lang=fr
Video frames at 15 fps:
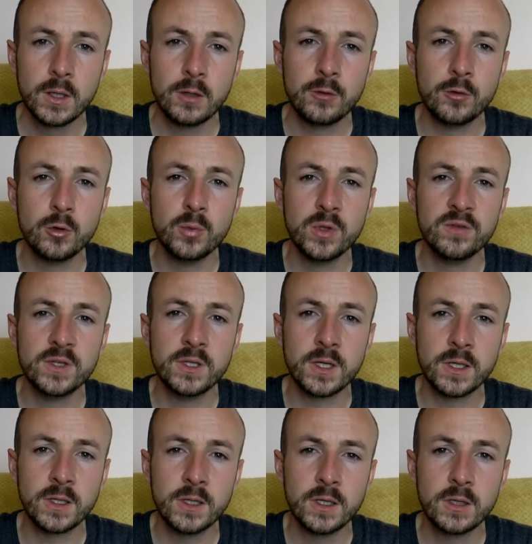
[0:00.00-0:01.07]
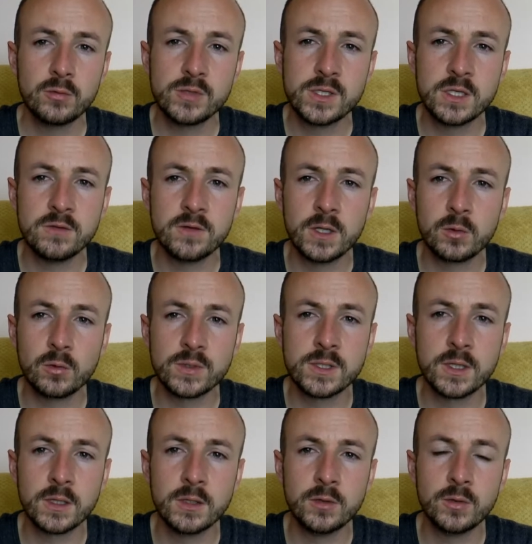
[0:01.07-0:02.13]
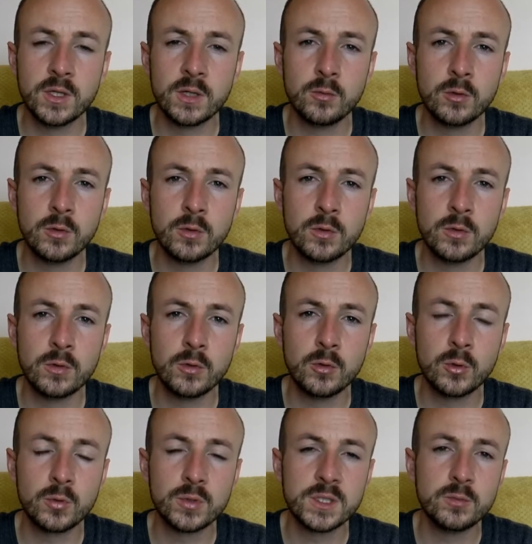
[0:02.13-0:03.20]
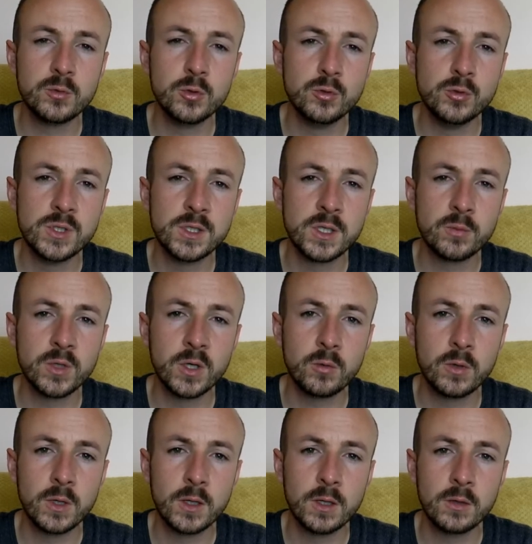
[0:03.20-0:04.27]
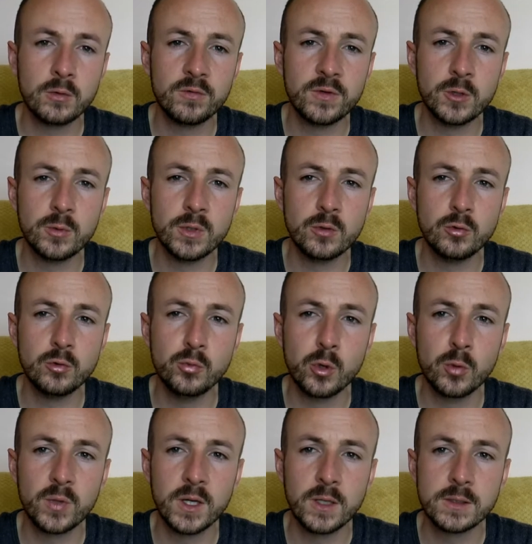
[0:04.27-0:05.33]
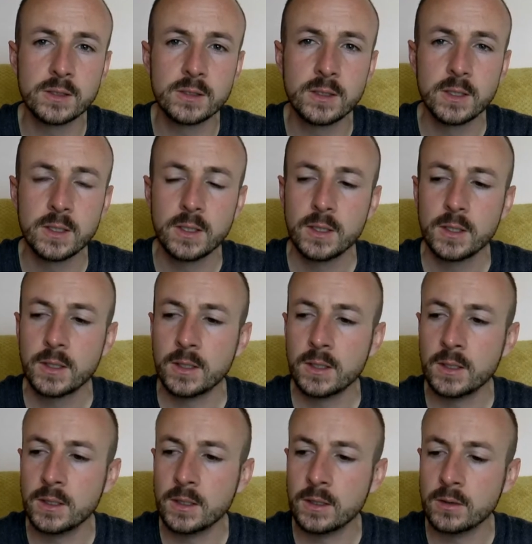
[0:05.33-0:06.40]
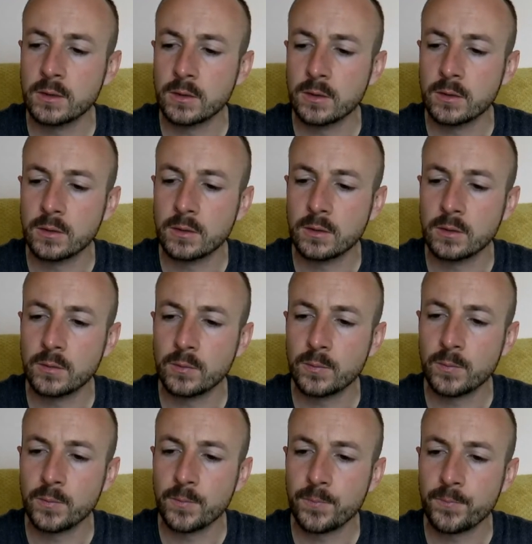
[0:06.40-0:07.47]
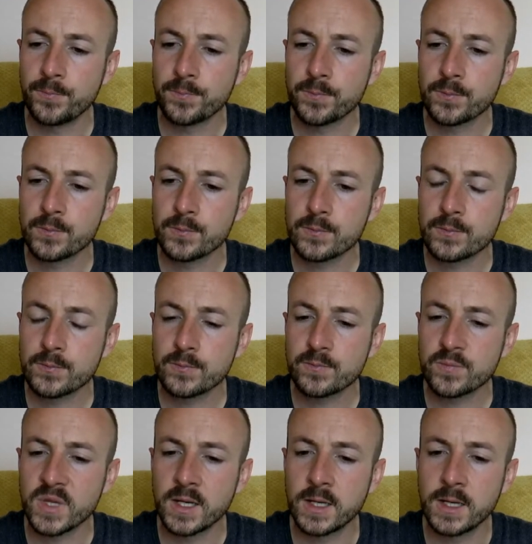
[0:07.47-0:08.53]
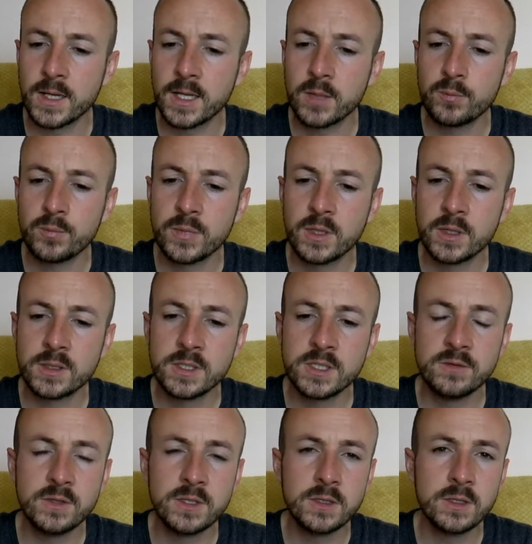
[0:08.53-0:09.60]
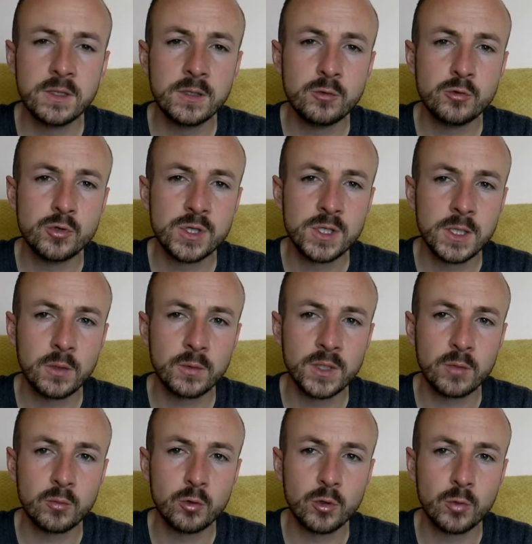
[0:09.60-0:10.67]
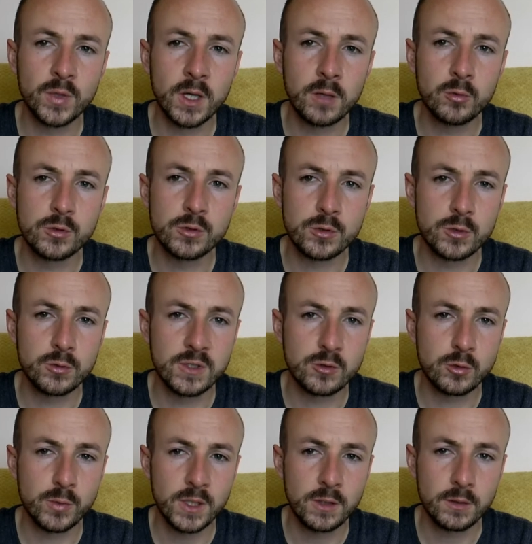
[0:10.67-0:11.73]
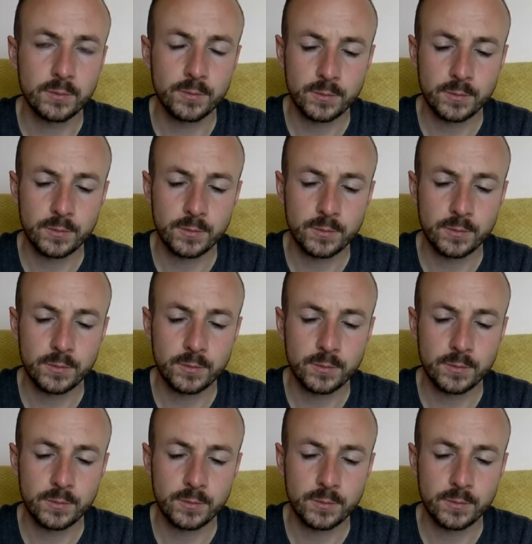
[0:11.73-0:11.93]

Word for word: domaine vétérinaire, tout ce qui va concerner notamment euh, le concept du chien miroir, le phénomène de double empreinte et, euh, et l'adaptativité du chien en termes de tempérament sur celui de son maître.